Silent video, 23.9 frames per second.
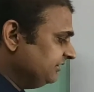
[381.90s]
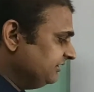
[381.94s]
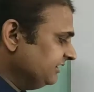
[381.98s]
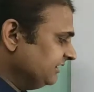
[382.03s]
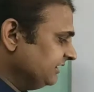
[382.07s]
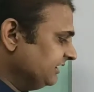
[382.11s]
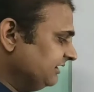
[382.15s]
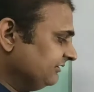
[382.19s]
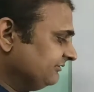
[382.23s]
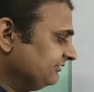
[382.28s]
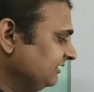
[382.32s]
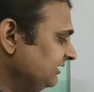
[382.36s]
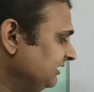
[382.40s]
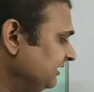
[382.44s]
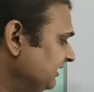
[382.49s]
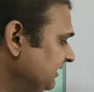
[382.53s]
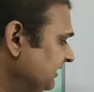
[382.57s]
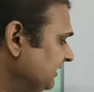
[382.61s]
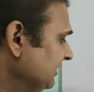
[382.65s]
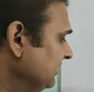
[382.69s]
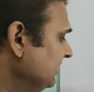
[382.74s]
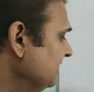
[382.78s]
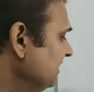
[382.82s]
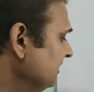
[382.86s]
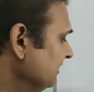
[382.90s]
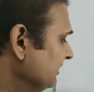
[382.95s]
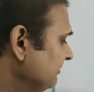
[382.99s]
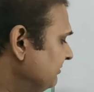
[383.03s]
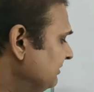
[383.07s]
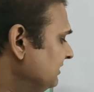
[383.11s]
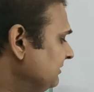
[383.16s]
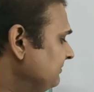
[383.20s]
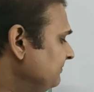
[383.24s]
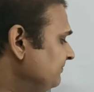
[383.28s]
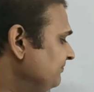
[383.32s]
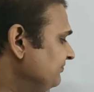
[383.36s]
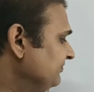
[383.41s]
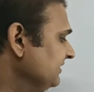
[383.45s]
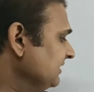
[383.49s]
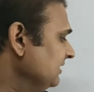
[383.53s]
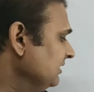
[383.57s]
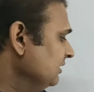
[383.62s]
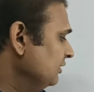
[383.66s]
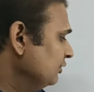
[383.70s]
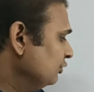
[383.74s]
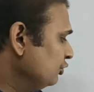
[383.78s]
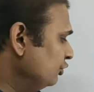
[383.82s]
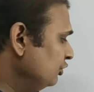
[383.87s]
इंटीग्रेशन ये है कि मतलब
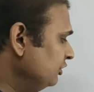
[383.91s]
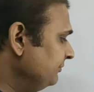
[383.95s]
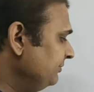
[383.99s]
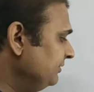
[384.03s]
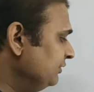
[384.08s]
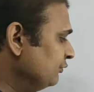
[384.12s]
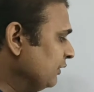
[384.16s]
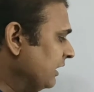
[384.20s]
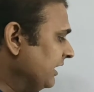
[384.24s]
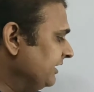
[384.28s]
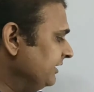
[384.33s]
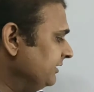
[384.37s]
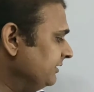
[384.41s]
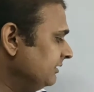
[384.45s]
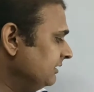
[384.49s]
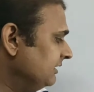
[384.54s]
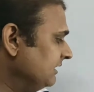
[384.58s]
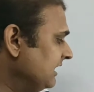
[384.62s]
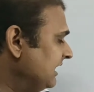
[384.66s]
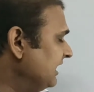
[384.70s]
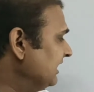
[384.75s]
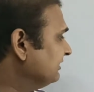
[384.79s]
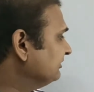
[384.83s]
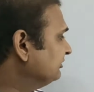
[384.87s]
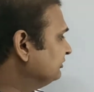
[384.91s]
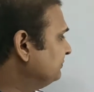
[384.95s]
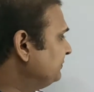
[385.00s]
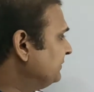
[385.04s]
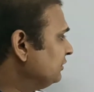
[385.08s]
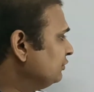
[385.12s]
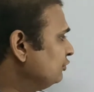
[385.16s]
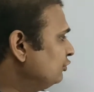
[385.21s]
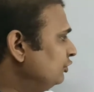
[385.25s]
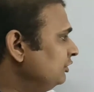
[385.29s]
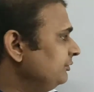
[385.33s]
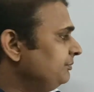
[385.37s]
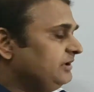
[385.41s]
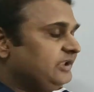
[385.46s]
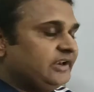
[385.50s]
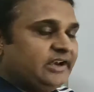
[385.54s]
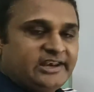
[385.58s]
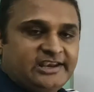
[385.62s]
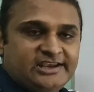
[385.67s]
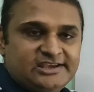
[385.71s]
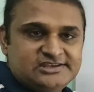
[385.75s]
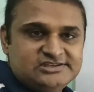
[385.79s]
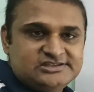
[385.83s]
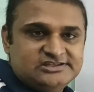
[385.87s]
कोई भी वाई एक्स पर कोई भी
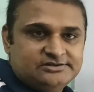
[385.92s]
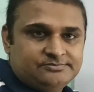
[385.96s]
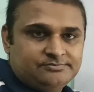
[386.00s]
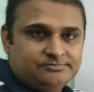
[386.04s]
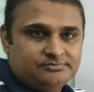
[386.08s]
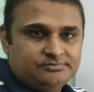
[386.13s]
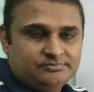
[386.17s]
रेंज